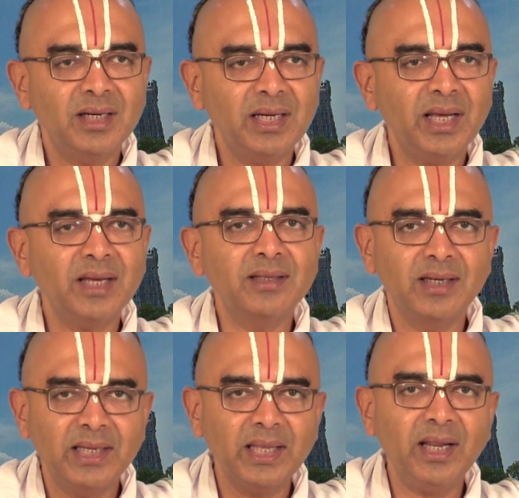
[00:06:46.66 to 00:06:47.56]
இல்லை
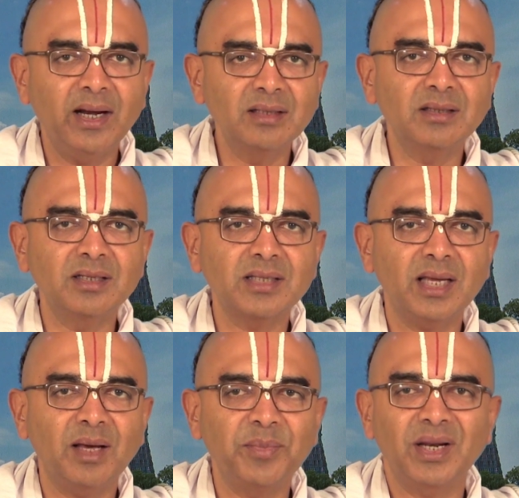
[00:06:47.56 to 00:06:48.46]
இதை நீரே எடுத்துன்னு
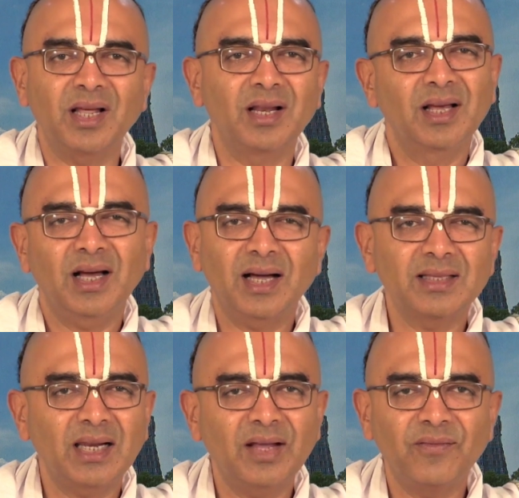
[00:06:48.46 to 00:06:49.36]
செய்யலாம் என்னால்
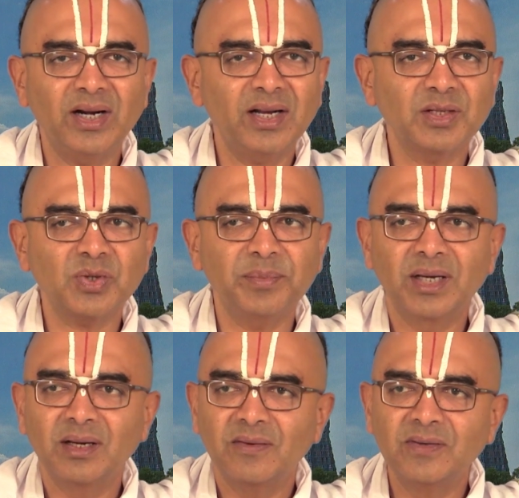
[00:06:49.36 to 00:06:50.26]
அதெல்லாம் வேண்டாம்
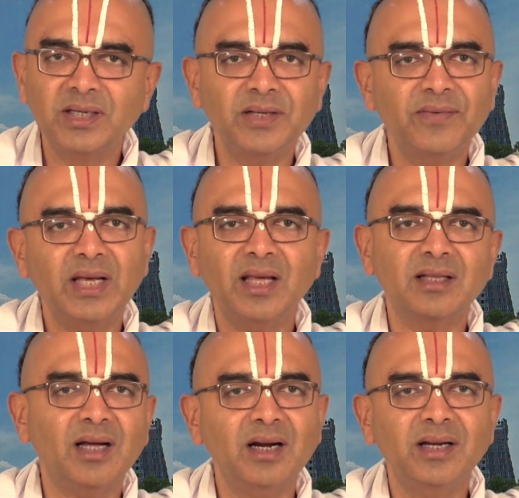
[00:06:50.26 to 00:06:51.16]
சுவாமி வீட்டு
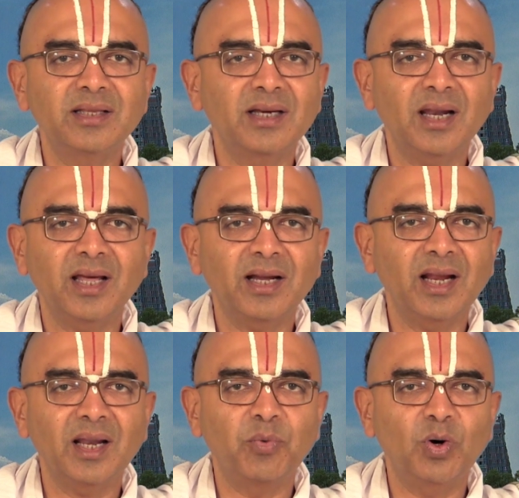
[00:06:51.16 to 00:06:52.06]
வேலையை தாண்டி இதுக்கெல்லாம்
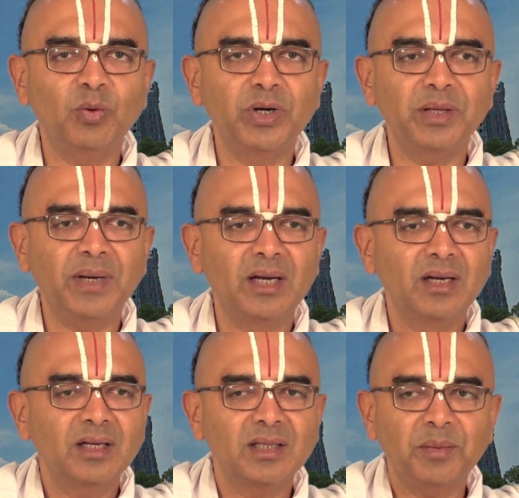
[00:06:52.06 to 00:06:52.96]
எங்களால் போக முடியுமா
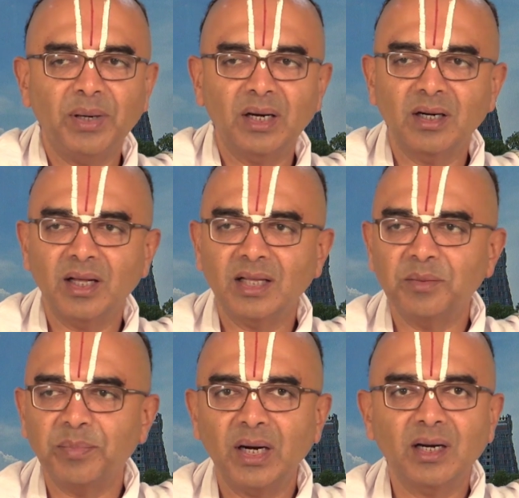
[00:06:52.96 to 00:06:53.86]
இதை பார்க்கணும்
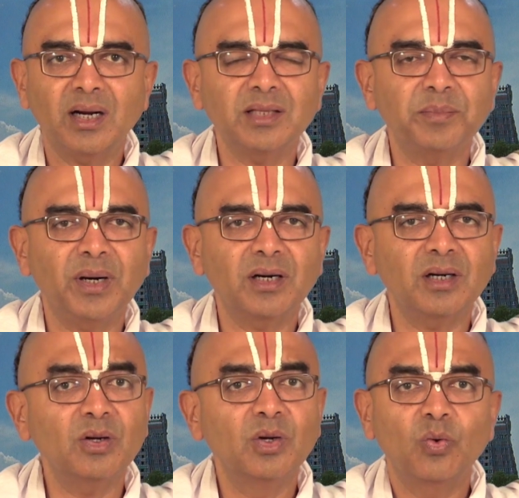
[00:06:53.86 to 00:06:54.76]
அதை பார்க்கணும் அதை
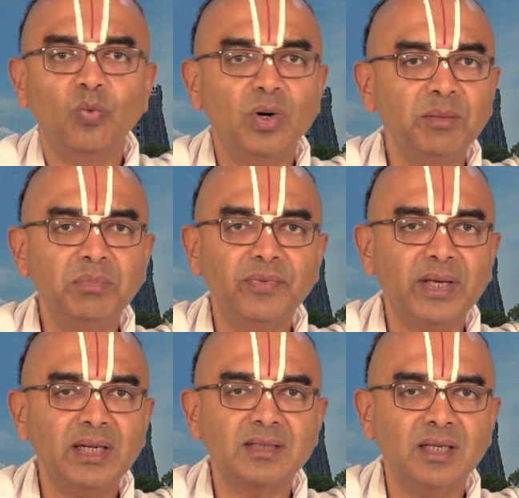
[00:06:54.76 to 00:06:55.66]
பார்க்கணும் உடம்பு
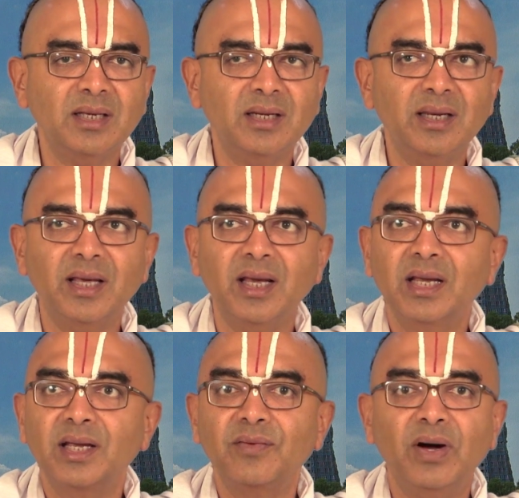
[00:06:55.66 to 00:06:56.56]
வேற சரியில்லை
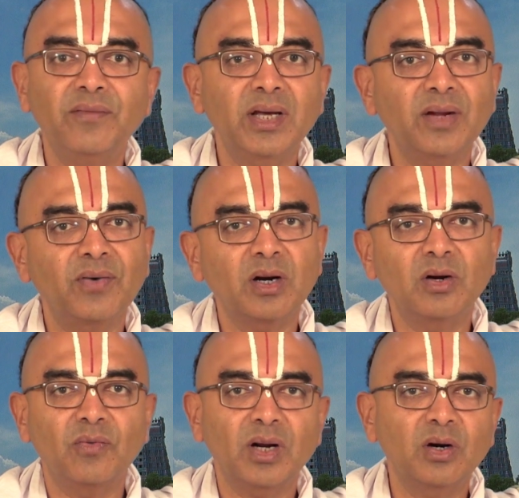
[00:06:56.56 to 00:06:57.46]
இவா வேற
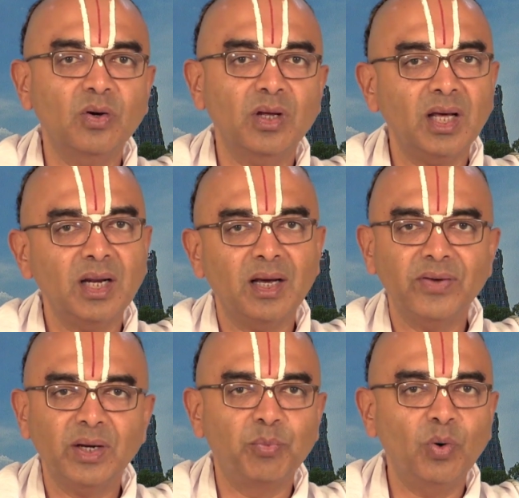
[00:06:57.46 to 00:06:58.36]
வரணும் வரணுங்கிறா
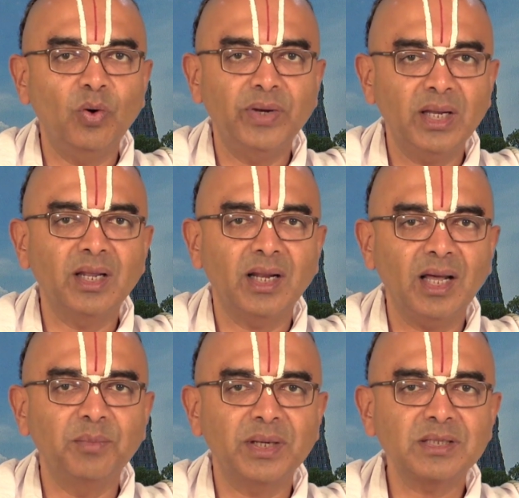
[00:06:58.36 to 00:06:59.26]
நான் வேற போவே இல்லை
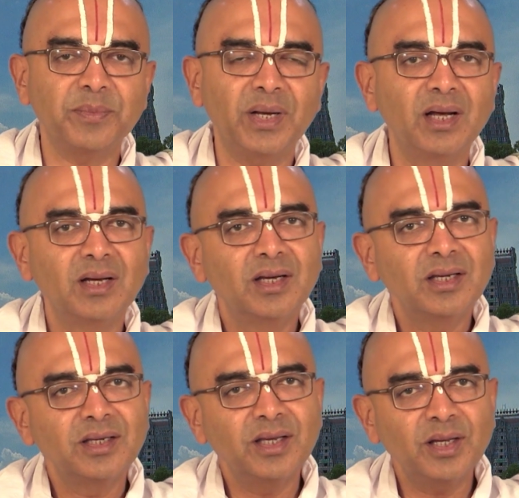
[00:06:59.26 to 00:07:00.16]
நாலு மாதமாக
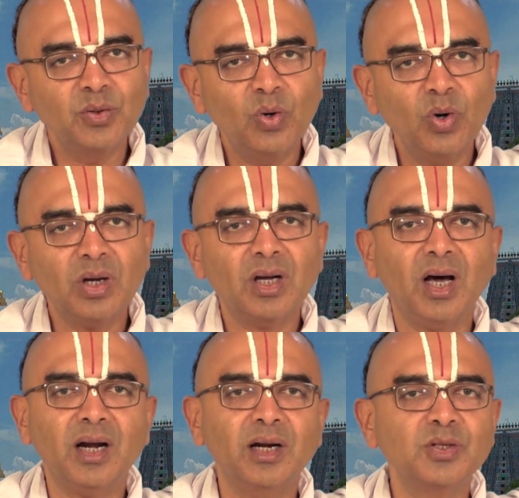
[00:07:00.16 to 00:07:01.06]
ஏதோ
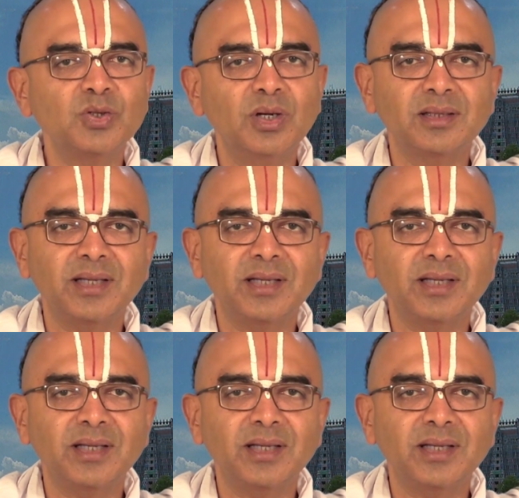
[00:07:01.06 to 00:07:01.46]
காரணம் சொல்லி